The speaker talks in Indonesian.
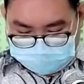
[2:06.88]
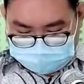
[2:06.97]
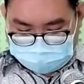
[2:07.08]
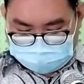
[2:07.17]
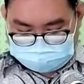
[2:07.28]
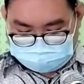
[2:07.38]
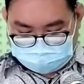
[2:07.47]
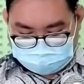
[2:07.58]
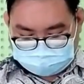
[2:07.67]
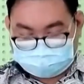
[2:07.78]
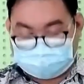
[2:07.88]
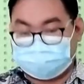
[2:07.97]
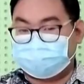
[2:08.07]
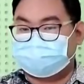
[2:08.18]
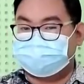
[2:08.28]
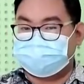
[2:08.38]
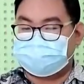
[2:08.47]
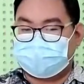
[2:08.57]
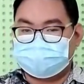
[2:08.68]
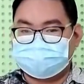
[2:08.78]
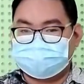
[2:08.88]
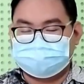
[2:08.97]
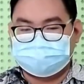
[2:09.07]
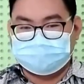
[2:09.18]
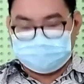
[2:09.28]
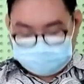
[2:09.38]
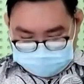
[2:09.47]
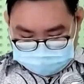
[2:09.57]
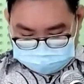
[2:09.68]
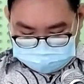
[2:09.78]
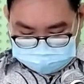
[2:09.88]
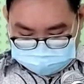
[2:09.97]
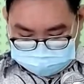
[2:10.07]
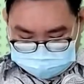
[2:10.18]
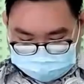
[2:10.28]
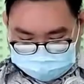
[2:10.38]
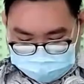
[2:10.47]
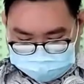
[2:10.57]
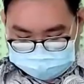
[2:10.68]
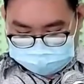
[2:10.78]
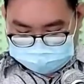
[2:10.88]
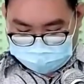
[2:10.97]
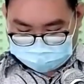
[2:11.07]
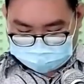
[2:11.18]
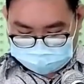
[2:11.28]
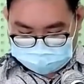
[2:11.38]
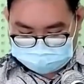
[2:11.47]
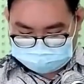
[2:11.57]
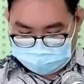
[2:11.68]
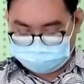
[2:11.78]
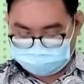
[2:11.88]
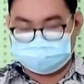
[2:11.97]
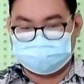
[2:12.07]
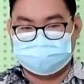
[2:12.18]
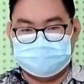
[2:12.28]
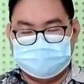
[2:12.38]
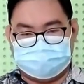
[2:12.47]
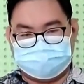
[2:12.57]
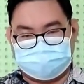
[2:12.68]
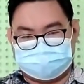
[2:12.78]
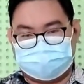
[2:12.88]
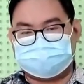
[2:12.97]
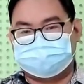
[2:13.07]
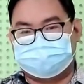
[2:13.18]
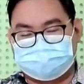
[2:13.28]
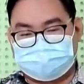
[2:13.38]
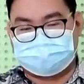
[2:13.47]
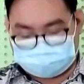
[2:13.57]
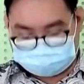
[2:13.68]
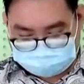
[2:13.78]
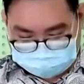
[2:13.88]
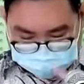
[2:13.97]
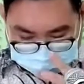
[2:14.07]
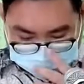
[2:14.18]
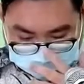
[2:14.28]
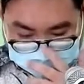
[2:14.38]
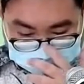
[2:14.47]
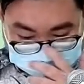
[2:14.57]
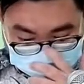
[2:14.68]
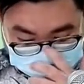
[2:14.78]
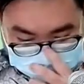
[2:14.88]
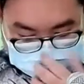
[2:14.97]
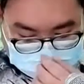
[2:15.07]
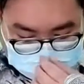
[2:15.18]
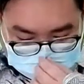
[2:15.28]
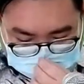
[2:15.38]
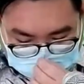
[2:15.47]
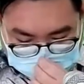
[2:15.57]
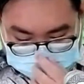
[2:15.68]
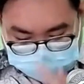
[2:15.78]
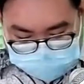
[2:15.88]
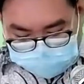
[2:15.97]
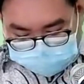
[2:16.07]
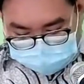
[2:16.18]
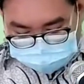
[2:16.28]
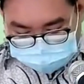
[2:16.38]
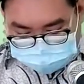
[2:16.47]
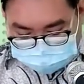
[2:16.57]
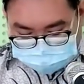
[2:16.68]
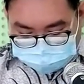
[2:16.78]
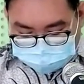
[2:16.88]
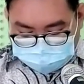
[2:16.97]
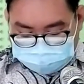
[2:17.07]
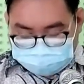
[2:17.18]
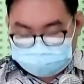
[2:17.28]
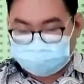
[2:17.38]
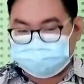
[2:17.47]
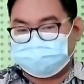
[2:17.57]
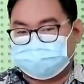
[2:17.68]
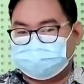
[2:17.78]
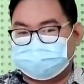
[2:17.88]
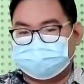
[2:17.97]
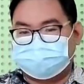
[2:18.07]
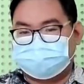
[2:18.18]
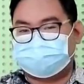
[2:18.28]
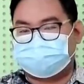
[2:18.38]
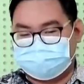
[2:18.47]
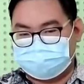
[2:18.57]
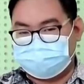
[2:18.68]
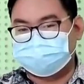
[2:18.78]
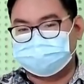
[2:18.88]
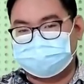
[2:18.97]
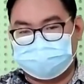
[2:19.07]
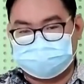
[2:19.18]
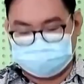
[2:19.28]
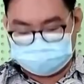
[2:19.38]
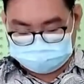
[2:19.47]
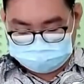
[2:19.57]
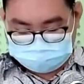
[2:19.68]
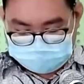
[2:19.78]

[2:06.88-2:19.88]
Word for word: Ya, seperti ayat yang pertama tadi kita bacakan, nyanyian ziarah Daud yang dicatat menurut catatan tradisi Yahudi dan tertera dalam Alkitab itu dicatat oleh Daud sendiri, oleh Raja Daud pada waktu itu.